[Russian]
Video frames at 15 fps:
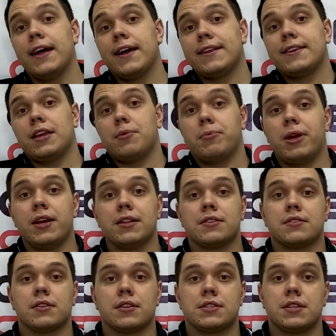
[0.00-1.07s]
не имеет
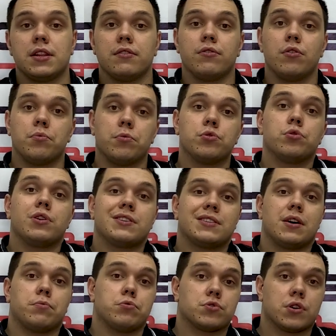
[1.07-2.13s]
э, силового модуля
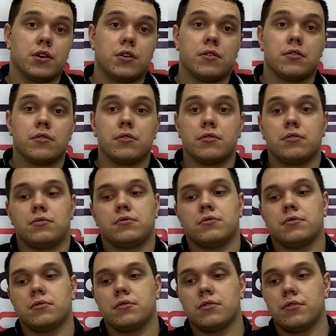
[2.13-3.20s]
запуска
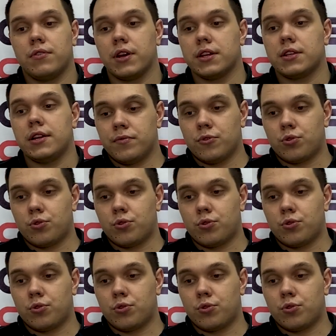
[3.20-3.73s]
э, двигателя.